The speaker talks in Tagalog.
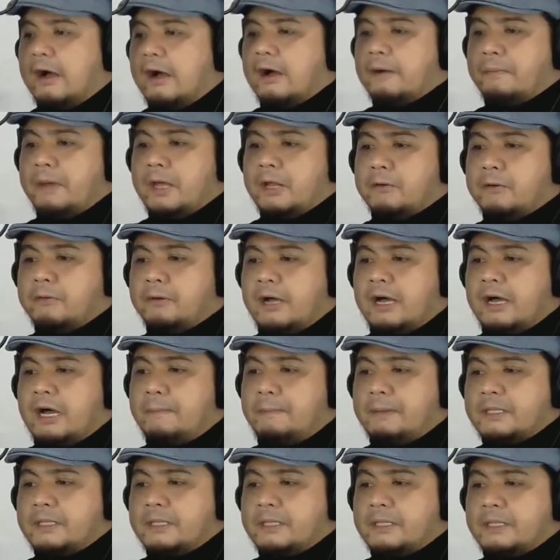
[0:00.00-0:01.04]
ang meron
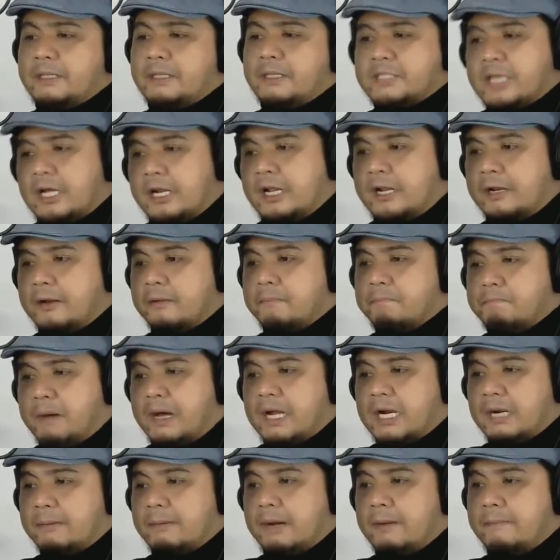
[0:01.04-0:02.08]
kang kapansanan
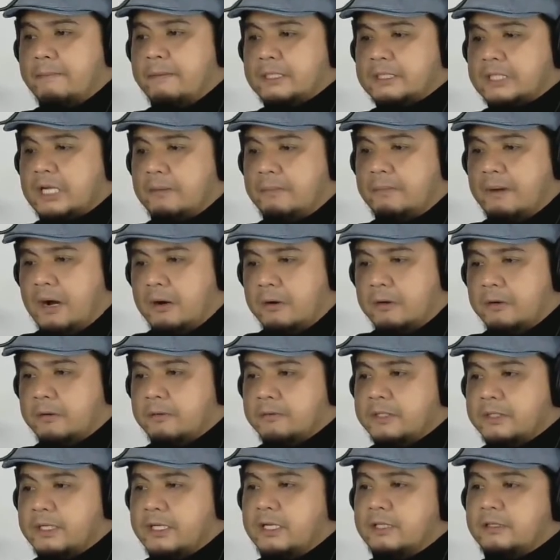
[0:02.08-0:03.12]
para
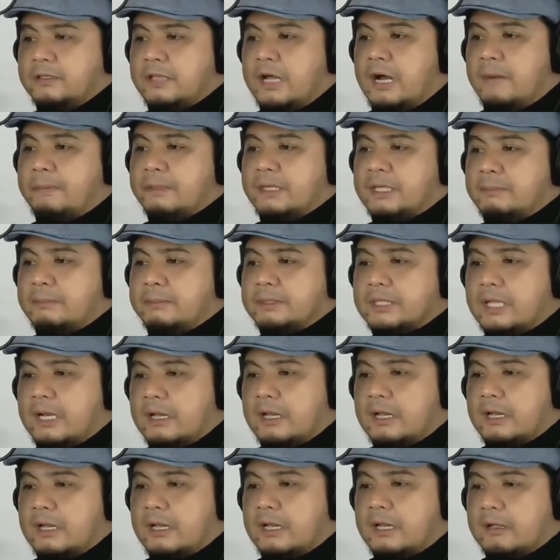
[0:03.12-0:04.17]
makapagtrabaho. Yan ang dapat naman
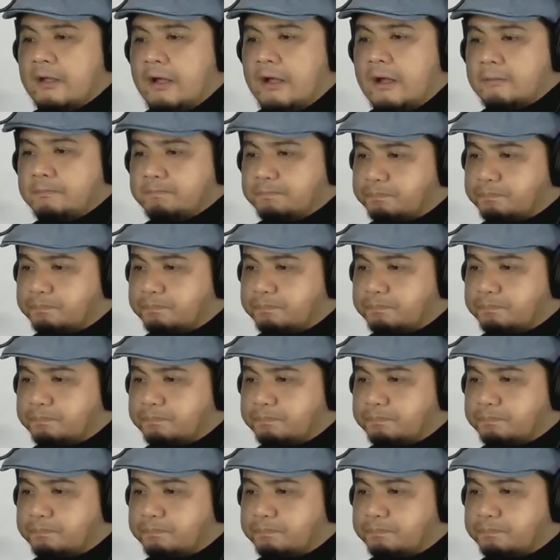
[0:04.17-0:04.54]
talaga.